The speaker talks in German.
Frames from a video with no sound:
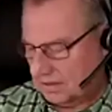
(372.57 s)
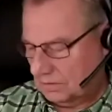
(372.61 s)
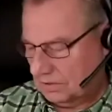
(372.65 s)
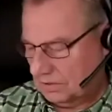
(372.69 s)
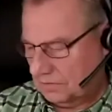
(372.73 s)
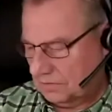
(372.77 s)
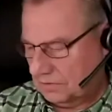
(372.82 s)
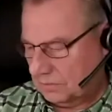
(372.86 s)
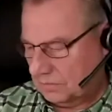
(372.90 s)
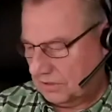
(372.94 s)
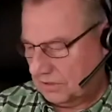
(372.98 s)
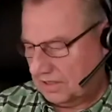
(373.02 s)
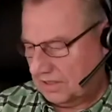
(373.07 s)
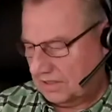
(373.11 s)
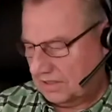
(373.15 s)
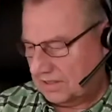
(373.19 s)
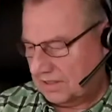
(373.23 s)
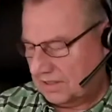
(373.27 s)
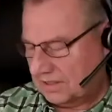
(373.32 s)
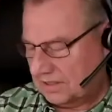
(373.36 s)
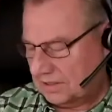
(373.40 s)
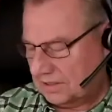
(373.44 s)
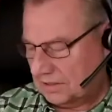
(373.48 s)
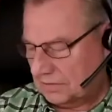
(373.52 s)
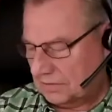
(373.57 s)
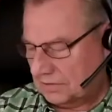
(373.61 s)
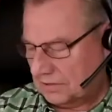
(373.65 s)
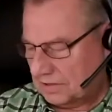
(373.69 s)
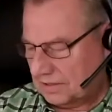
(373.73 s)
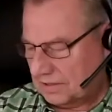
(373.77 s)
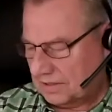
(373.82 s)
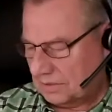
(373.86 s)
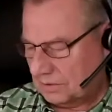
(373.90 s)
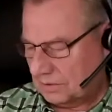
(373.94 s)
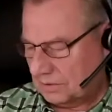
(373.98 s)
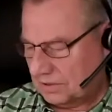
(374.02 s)
Ole, von meiner Seite die
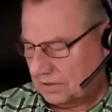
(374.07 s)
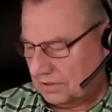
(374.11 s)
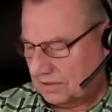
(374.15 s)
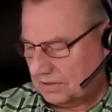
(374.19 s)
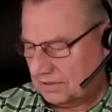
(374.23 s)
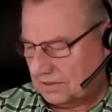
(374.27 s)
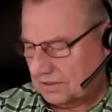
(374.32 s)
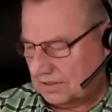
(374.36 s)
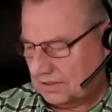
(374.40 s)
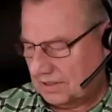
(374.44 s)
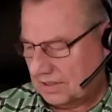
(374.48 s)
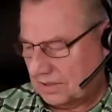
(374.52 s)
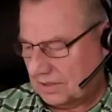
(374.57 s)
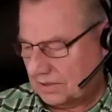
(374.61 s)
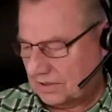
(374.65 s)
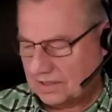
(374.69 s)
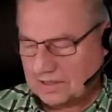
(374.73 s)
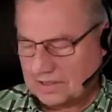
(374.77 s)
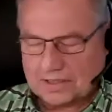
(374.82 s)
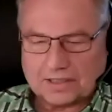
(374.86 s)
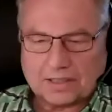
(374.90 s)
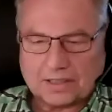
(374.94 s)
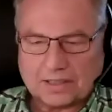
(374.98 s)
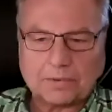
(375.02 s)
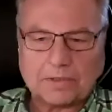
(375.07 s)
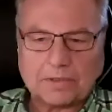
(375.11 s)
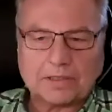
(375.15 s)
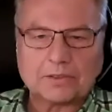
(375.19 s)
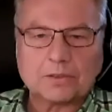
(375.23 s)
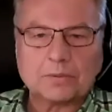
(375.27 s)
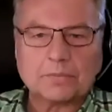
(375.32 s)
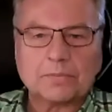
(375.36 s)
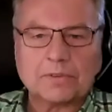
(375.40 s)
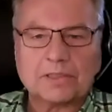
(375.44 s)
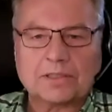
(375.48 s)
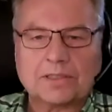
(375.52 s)
Frage, du hast die Aussage
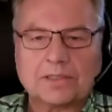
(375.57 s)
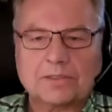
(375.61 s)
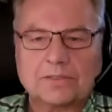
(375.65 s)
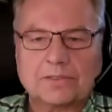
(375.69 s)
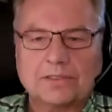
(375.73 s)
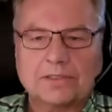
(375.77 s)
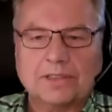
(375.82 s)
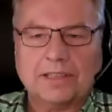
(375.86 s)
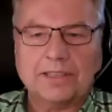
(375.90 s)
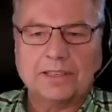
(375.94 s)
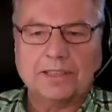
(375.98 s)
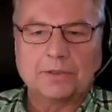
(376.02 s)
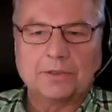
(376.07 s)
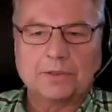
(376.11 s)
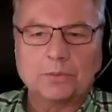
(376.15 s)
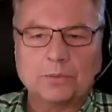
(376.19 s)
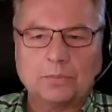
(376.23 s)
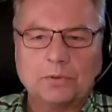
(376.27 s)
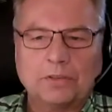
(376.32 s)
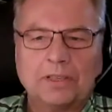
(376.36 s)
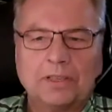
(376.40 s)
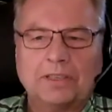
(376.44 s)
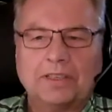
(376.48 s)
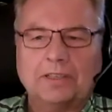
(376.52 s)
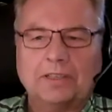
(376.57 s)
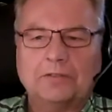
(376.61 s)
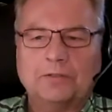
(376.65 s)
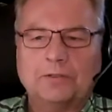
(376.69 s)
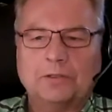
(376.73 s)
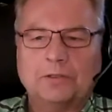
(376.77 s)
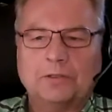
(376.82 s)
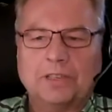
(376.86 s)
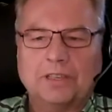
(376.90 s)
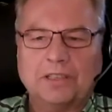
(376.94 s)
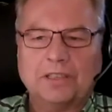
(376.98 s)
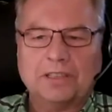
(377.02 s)
gebracht, du machst aus jeder Gruppe ein
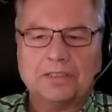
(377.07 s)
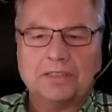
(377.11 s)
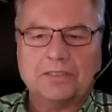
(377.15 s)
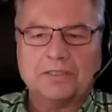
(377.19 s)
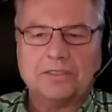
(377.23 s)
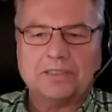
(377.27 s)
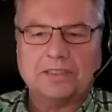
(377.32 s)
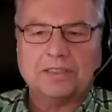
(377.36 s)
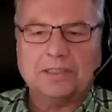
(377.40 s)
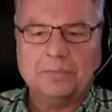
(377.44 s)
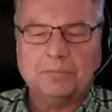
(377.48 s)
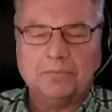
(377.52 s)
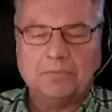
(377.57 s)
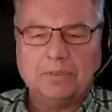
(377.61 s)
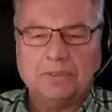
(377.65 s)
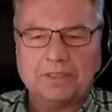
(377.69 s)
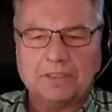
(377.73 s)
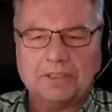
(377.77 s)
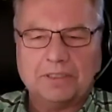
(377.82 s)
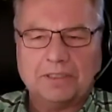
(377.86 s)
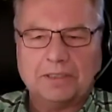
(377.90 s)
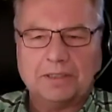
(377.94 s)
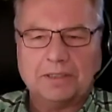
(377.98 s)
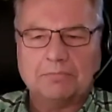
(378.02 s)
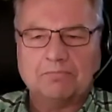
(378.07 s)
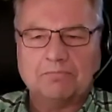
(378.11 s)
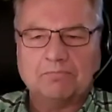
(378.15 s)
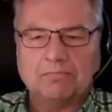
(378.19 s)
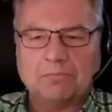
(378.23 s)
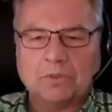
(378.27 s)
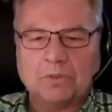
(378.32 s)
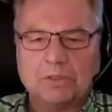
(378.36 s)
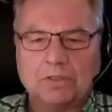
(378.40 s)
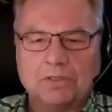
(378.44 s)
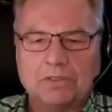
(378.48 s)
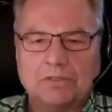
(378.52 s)
erfolgreiches Team,
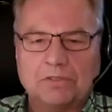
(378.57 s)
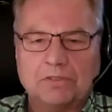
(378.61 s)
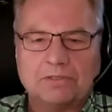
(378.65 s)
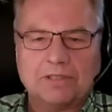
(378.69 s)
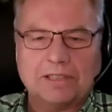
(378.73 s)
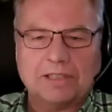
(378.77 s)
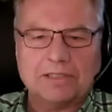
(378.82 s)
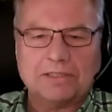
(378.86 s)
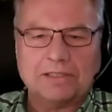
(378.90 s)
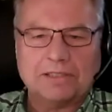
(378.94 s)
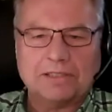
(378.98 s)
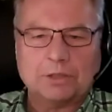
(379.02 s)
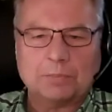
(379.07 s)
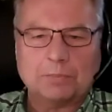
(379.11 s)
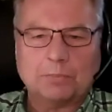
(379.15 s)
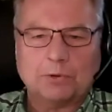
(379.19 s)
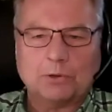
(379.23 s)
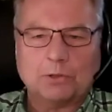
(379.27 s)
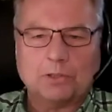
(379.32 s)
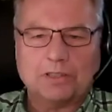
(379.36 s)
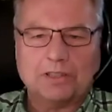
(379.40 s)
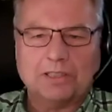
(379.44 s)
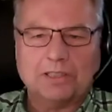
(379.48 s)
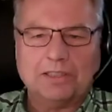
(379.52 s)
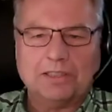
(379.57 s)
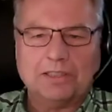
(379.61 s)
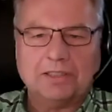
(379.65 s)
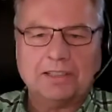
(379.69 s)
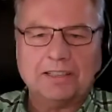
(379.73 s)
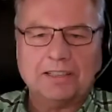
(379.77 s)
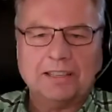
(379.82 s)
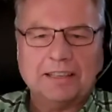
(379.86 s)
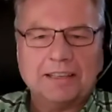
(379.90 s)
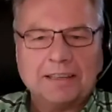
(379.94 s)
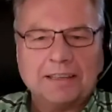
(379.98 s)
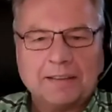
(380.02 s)
ähm, ist sehr, sehr sportlich.
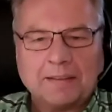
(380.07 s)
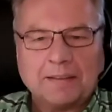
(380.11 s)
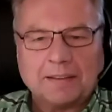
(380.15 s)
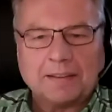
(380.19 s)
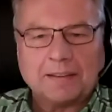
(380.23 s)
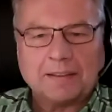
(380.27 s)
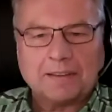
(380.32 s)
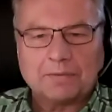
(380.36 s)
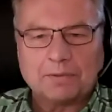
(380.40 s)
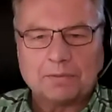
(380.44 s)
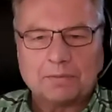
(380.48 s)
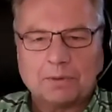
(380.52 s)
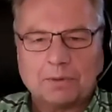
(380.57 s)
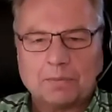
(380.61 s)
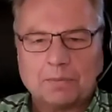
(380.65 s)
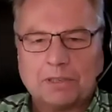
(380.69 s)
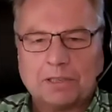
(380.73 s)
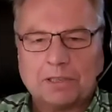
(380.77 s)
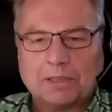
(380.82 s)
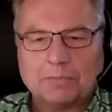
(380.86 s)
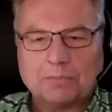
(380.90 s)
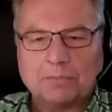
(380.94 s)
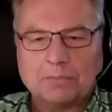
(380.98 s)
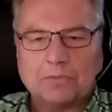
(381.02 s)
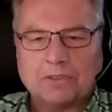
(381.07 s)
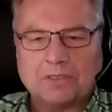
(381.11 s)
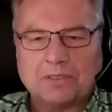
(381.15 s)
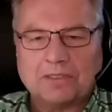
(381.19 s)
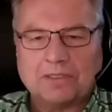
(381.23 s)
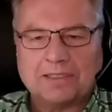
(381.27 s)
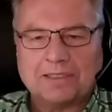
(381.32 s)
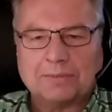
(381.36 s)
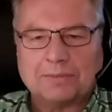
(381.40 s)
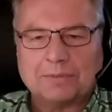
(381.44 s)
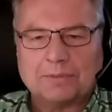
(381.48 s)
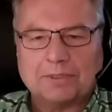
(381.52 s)
Ich will mal behaupten,
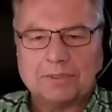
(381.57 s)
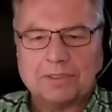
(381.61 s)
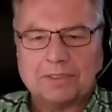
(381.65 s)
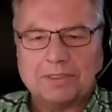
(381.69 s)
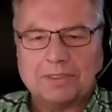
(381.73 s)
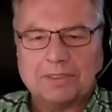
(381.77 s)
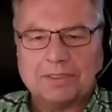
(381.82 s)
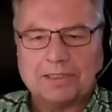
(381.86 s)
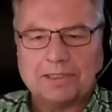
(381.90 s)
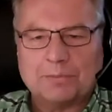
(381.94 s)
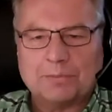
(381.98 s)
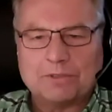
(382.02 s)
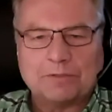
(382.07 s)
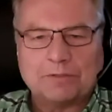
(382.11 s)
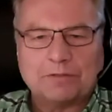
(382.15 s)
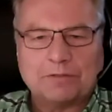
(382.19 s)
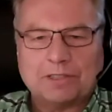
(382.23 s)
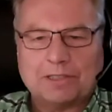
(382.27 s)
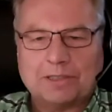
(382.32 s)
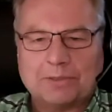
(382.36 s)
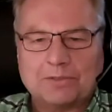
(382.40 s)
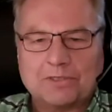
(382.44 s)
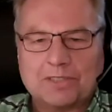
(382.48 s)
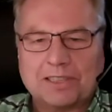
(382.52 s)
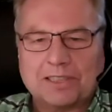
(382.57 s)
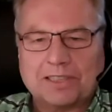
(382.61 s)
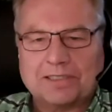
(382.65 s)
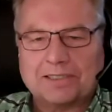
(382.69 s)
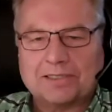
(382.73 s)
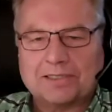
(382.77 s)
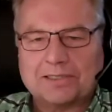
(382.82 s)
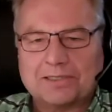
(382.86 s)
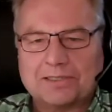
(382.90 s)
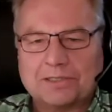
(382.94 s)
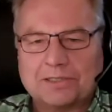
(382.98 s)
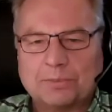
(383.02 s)
die, die Lebenserfahrung zeigt,
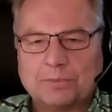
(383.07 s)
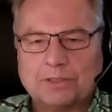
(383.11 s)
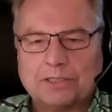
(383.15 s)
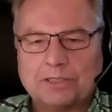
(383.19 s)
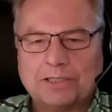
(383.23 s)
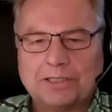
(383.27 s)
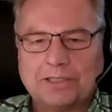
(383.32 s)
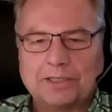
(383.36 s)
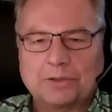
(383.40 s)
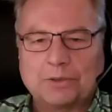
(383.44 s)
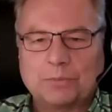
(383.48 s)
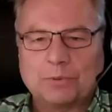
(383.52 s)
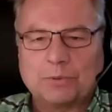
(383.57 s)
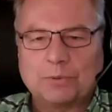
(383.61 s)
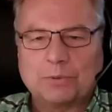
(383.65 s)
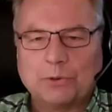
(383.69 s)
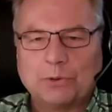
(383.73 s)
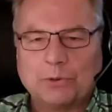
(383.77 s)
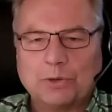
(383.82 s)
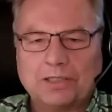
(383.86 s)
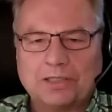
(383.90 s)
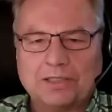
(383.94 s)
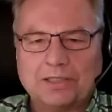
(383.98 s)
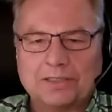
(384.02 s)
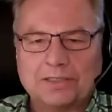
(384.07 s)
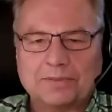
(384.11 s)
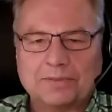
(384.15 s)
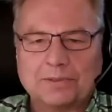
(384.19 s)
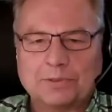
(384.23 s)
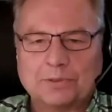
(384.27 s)
dass es nicht mit jeder Gruppe möglich ist.